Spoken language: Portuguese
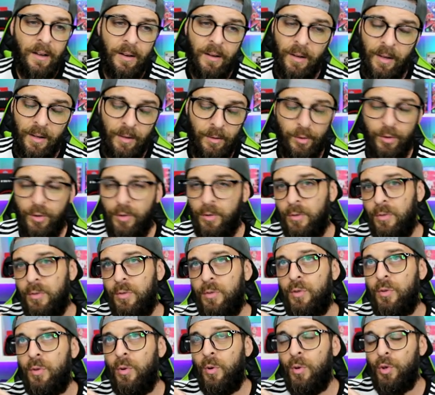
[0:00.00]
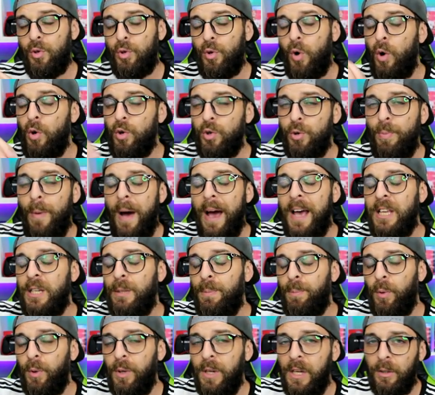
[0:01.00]
Os, os, gols mais
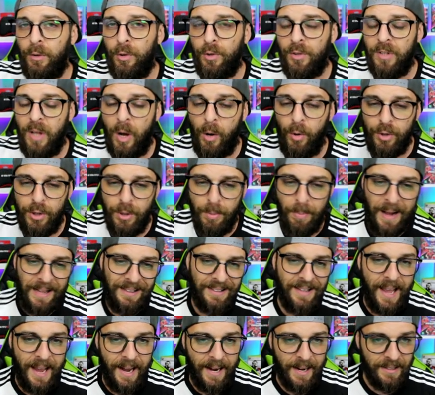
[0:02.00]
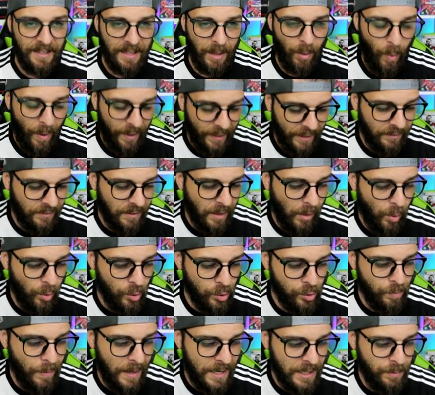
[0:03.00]
bonitos da última década. 40
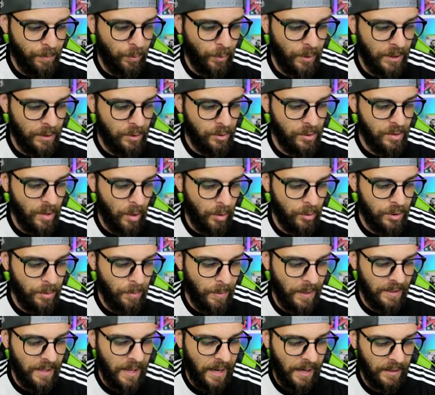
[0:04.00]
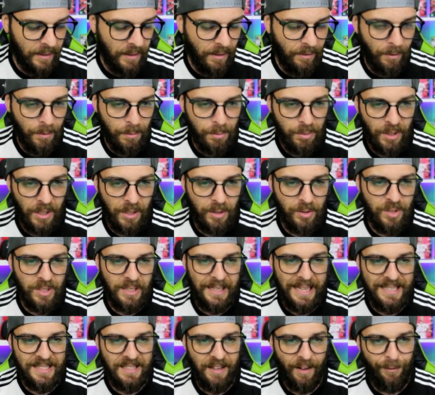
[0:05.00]
gols mais bonitos da última década, vamos
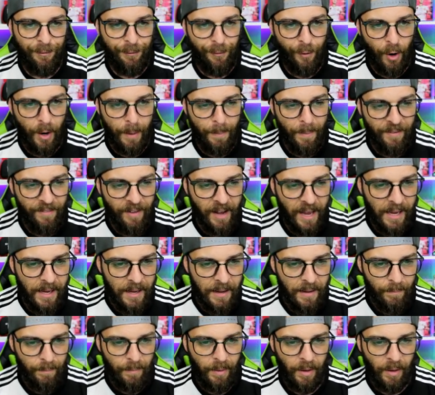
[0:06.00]
traduzir dessa forma, vai?